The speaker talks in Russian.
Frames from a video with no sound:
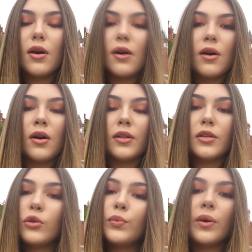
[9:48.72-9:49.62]
а,
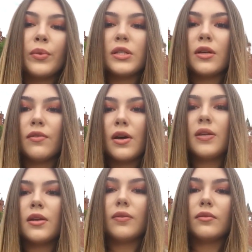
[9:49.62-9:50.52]
доступное
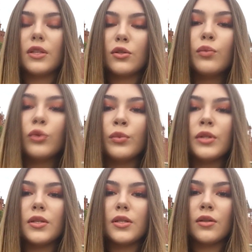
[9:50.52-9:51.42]
образование, доступную
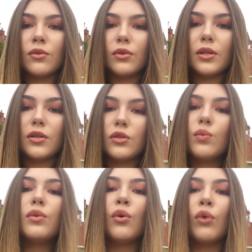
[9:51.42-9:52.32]
медицину и
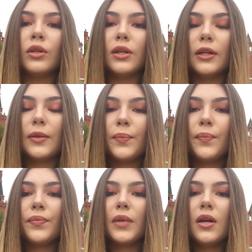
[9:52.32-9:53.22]
доступный отдых.
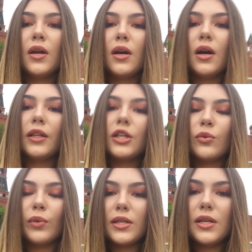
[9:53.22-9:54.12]
А
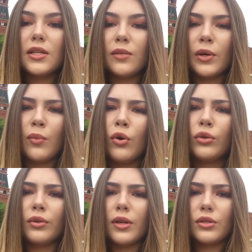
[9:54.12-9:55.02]
нашим родителям
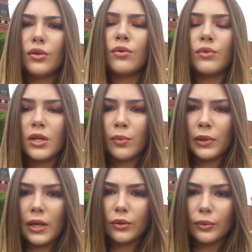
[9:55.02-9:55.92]
работают достойную
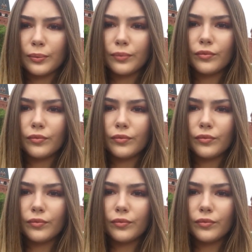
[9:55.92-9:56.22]
зарплату –